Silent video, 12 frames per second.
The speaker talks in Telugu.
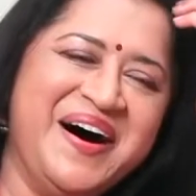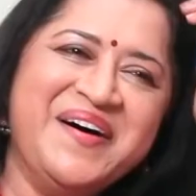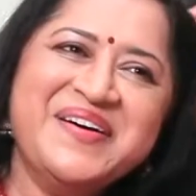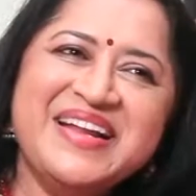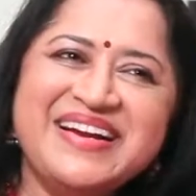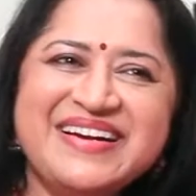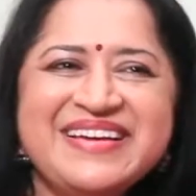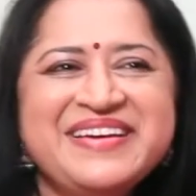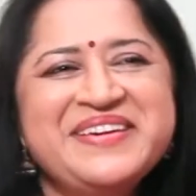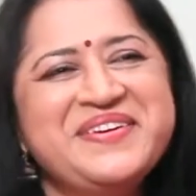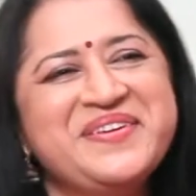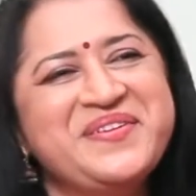అవునండి
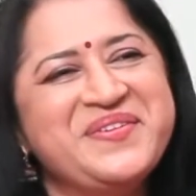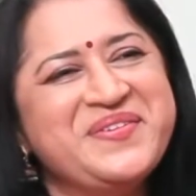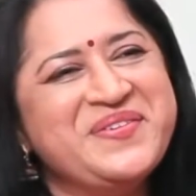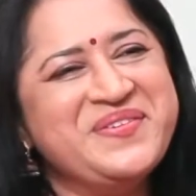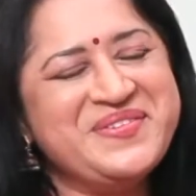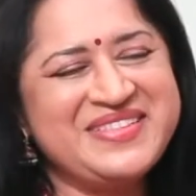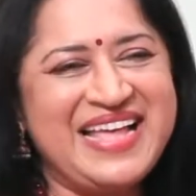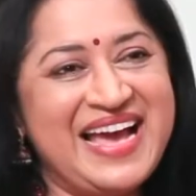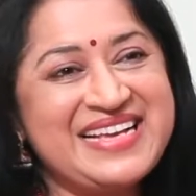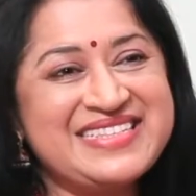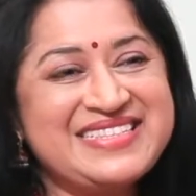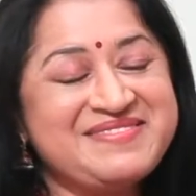
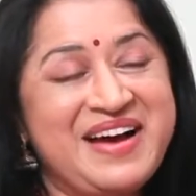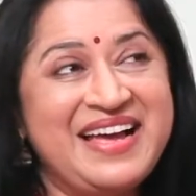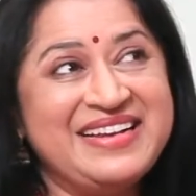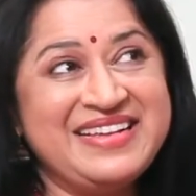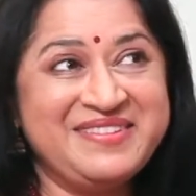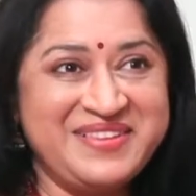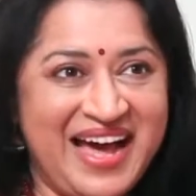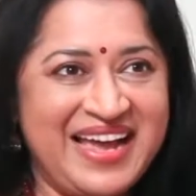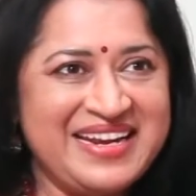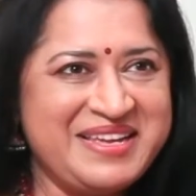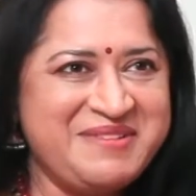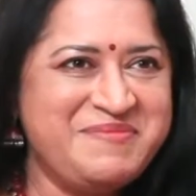థ్యాంక్స్ ఆయనకి
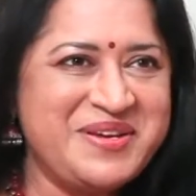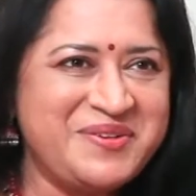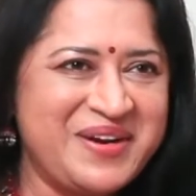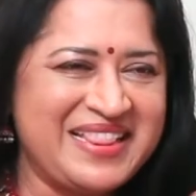ఆయనకి మీకు కూడా